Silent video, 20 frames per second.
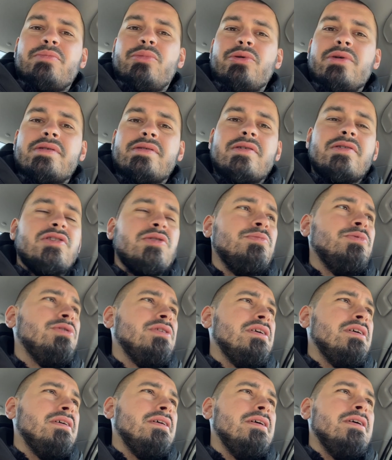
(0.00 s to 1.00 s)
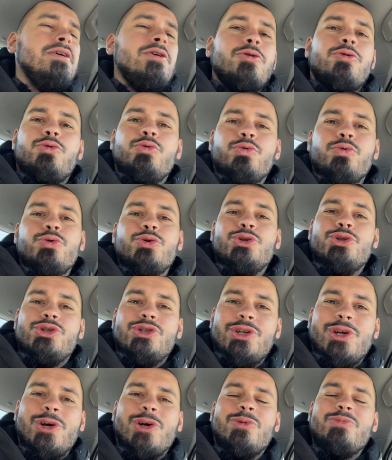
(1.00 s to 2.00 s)
boisko zrobione ku
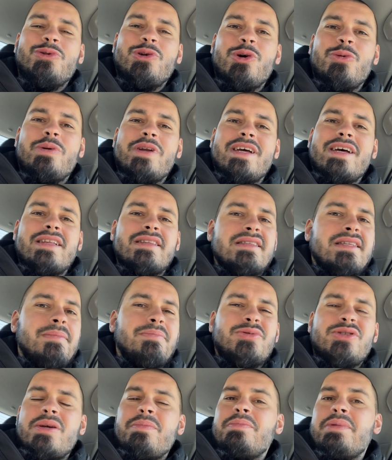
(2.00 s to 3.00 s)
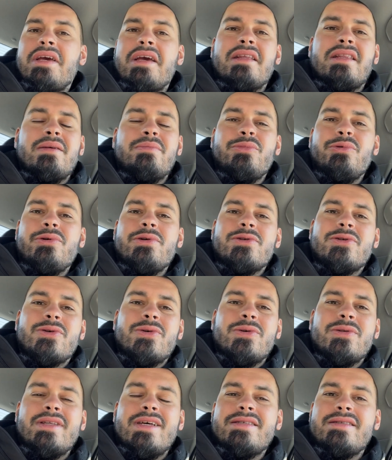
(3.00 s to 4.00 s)
czci Kobiego Bryanta. Przepiękne
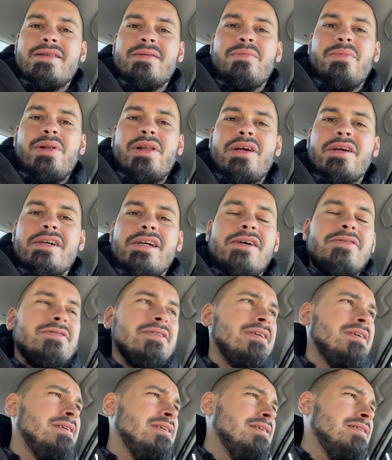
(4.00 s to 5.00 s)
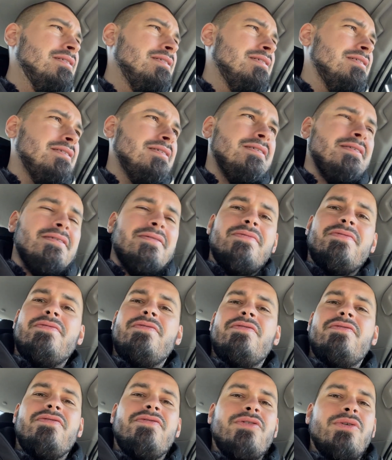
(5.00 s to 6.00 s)
boisko Tustin Playground e,
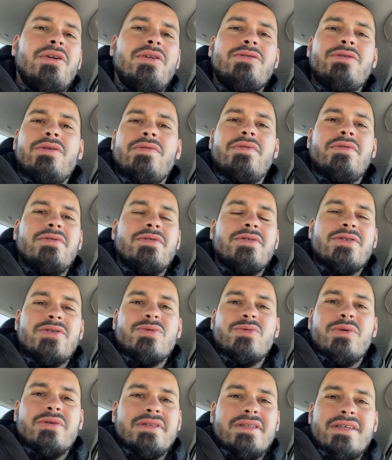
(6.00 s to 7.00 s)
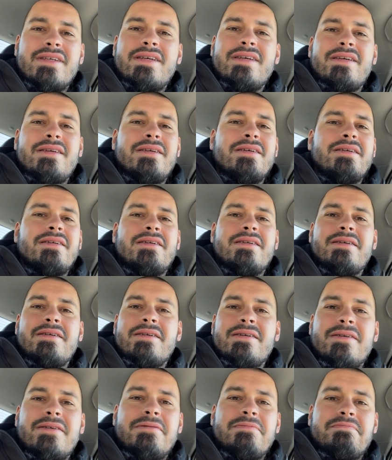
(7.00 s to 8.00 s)
w fioletowo-złotej,
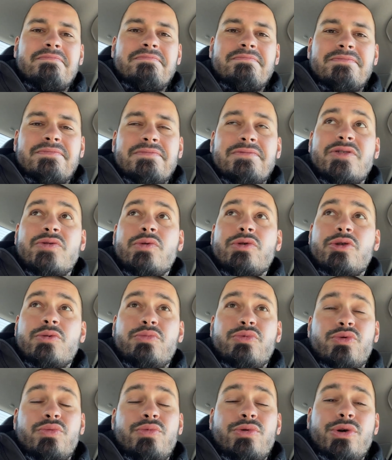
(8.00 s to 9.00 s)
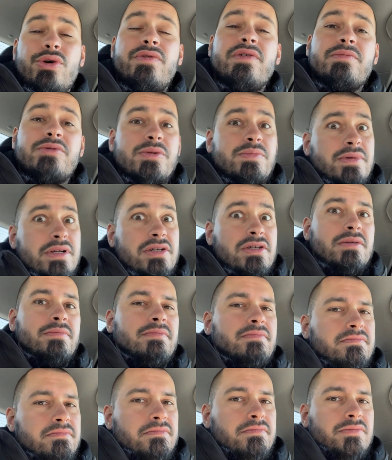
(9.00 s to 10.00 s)
e, złoto-purpurowej, przepraszam,
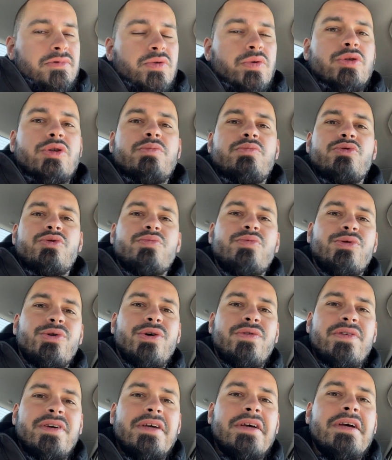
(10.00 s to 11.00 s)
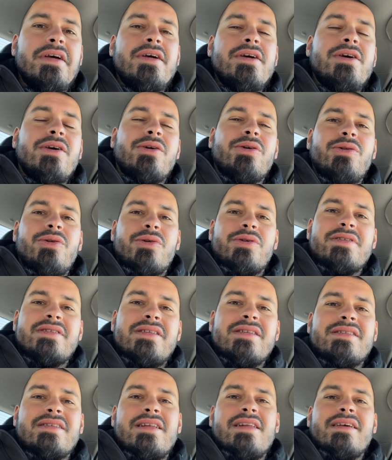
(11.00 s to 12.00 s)
złoto-purpurowej
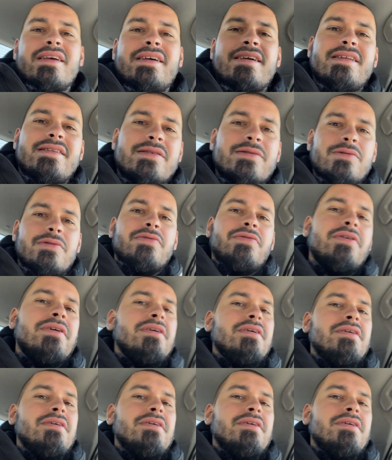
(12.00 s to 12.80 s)
kolorystyce Lakersów.